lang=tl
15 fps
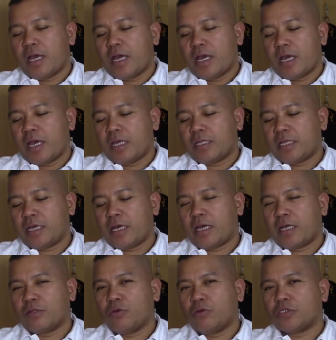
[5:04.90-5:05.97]
at
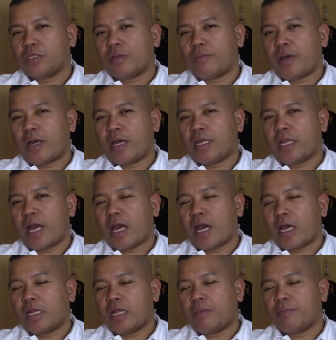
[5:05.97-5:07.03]
uh, doon sa mga
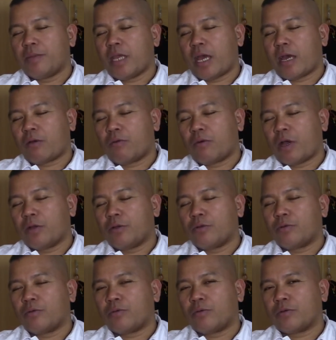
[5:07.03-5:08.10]
na, alam niya kung
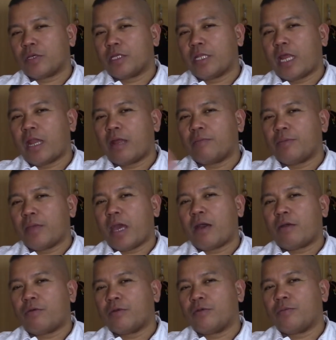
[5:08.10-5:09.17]
anong inalam niya
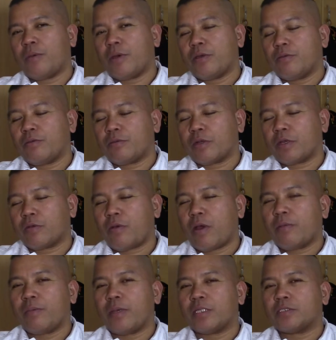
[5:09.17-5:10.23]
kung ano ba yung
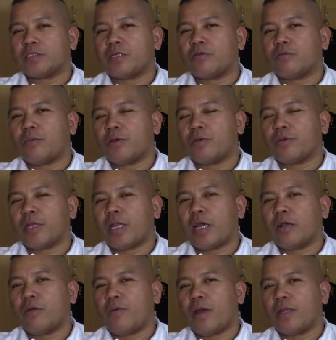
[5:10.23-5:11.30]
requirements, ano ba yung
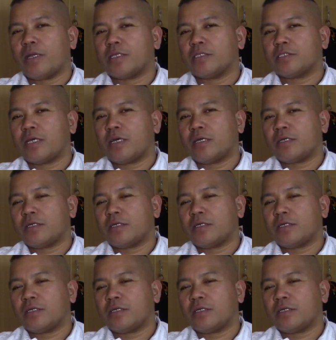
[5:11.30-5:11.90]
ginagawa ng isang